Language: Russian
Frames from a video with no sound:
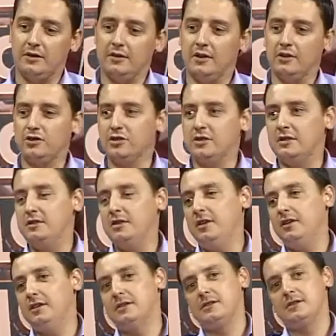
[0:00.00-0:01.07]
наша
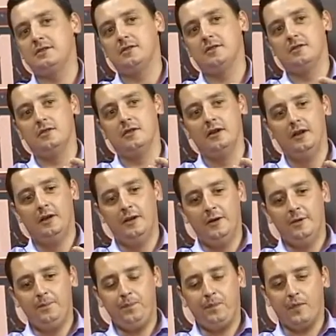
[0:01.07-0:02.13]
идея с
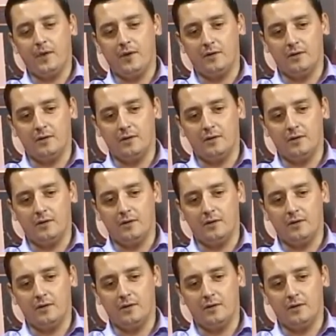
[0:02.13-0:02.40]
Э,